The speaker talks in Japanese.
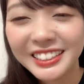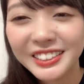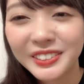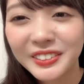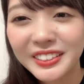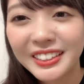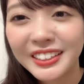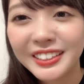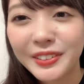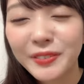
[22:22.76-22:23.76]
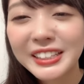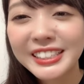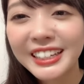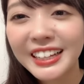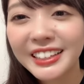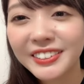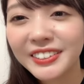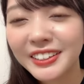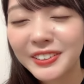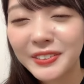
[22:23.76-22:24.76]
そう間違えて
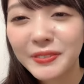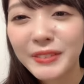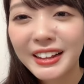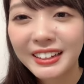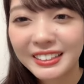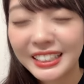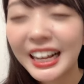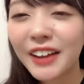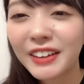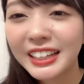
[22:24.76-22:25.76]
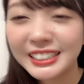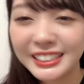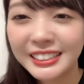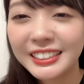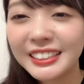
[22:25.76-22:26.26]
るけどまあ可愛いし